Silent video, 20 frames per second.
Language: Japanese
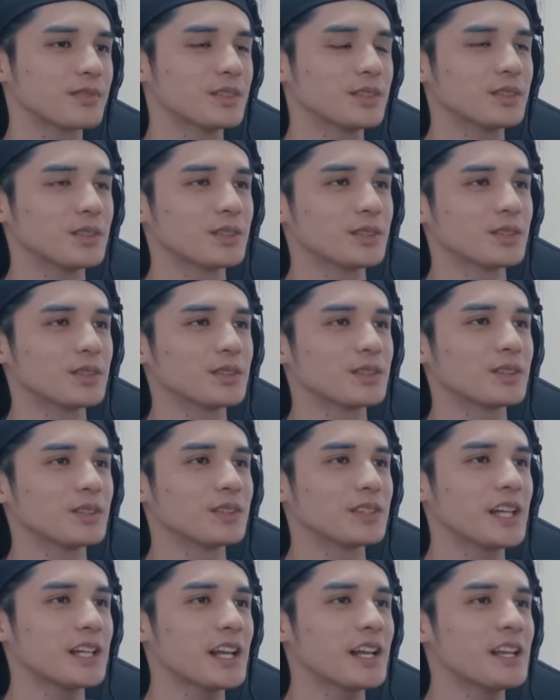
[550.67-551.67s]
そうそうそう。
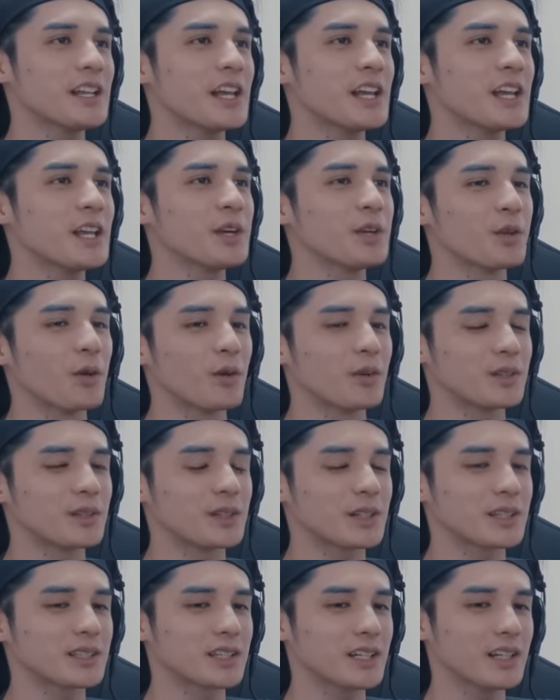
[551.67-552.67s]
ネタにできるのを送って
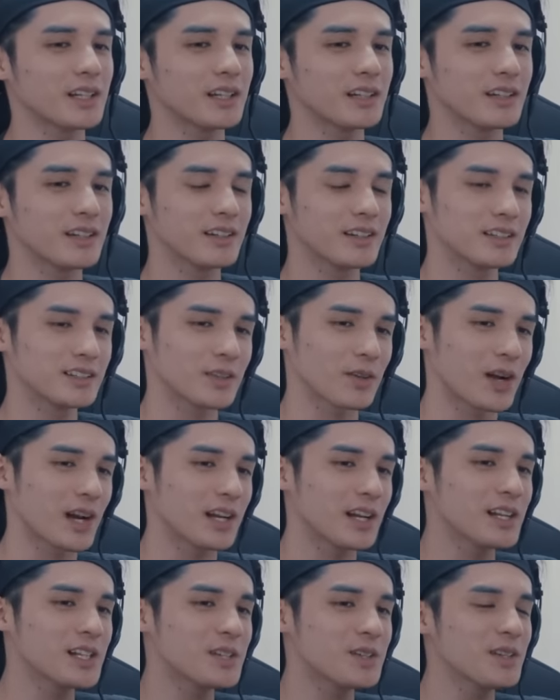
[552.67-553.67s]
ください。そう、
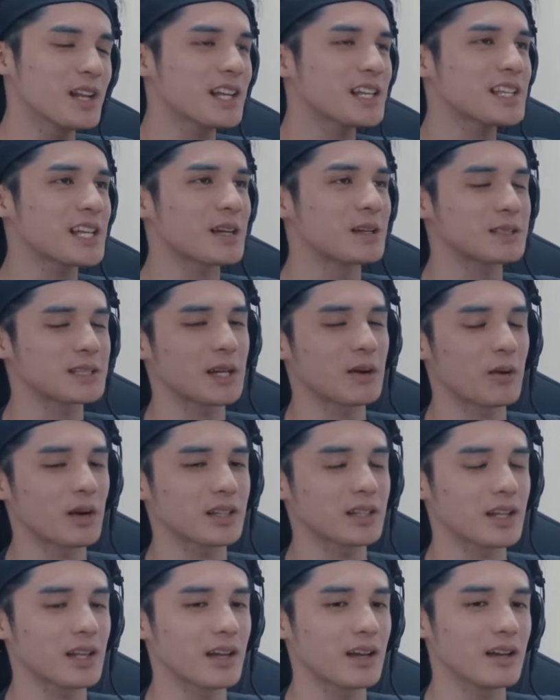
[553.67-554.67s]
悲しくなっちゃうやつが多
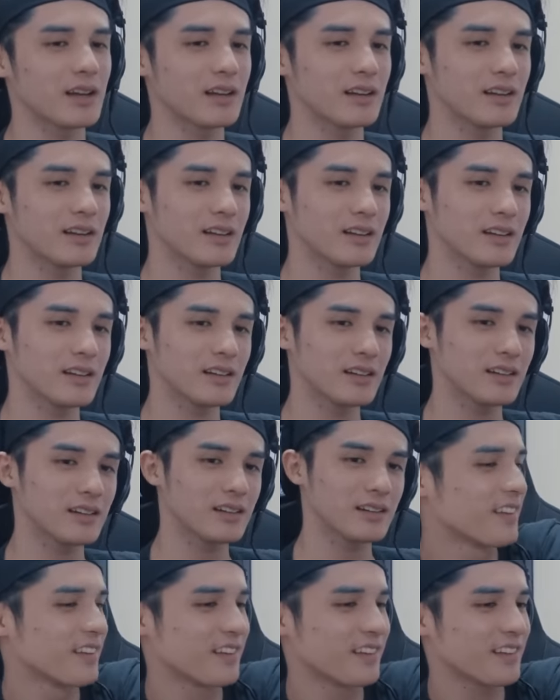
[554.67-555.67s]
かった。
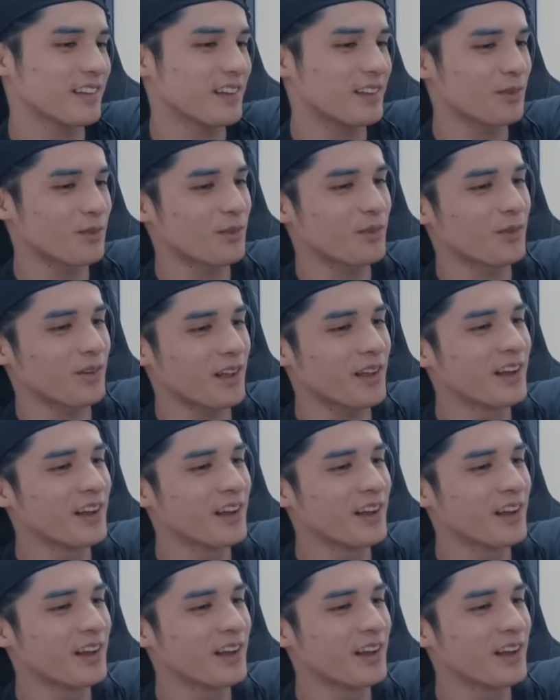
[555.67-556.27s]
いやでもこれ